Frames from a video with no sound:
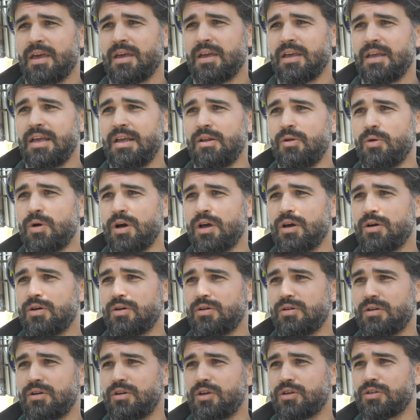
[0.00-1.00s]
y
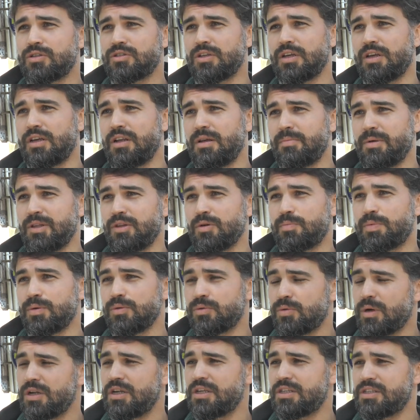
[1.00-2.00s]
luego los elementos
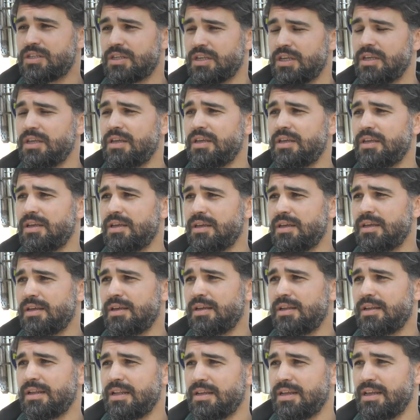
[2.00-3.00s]
puntuales
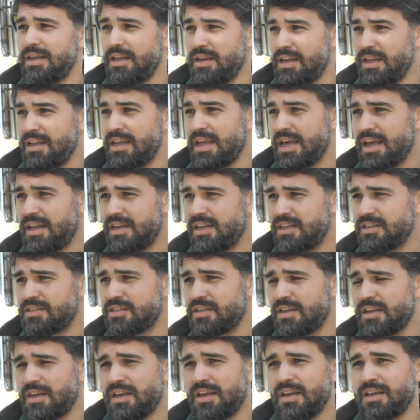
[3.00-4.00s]
y,
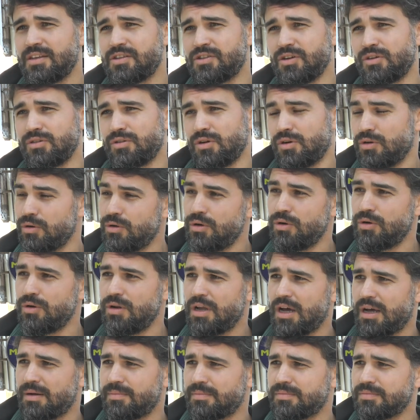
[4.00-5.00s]
lineales son con
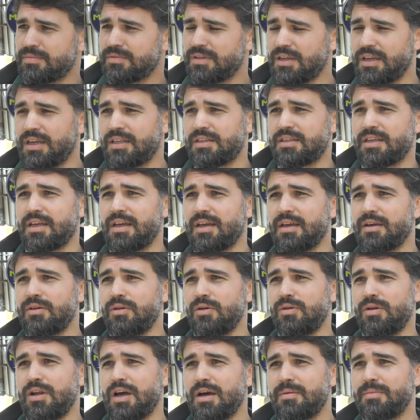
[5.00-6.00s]
glulam. Este,
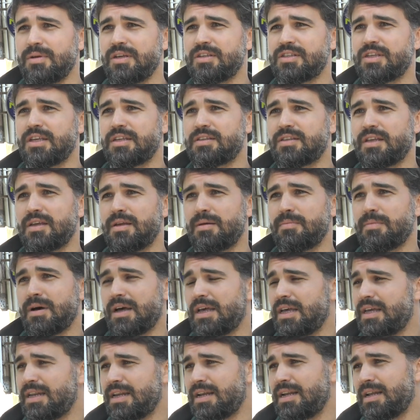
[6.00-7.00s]
glulam es este,
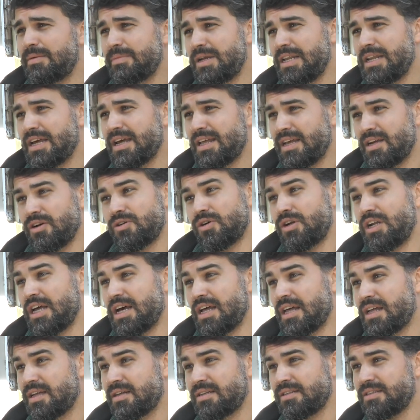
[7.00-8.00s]
madera laminada
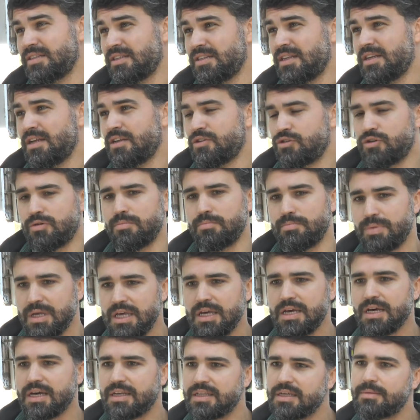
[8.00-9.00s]
encolada. Son
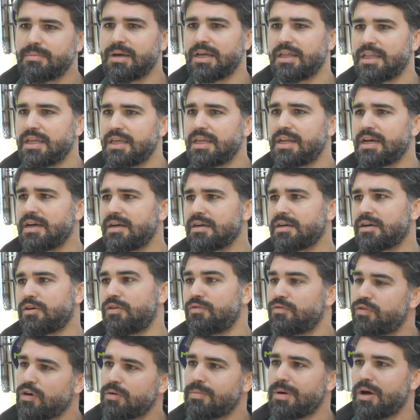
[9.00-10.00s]
vigas de madera
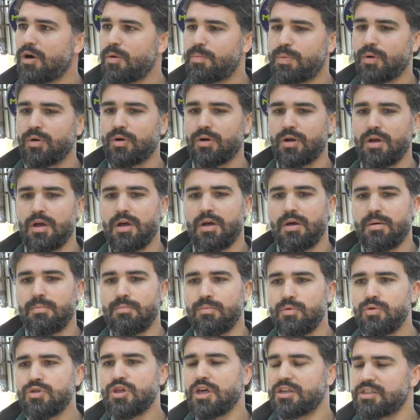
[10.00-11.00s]
conformados por
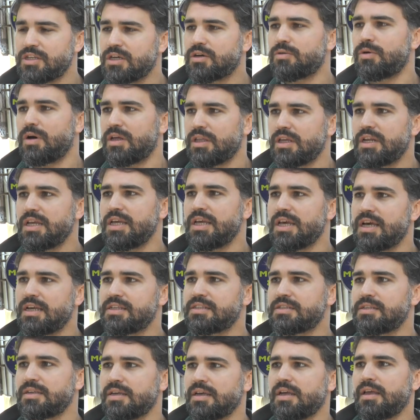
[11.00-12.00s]
muchas
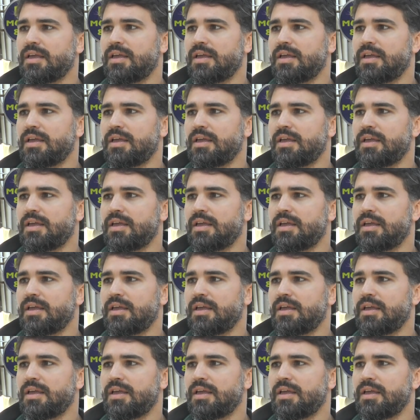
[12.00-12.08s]
escuadrillas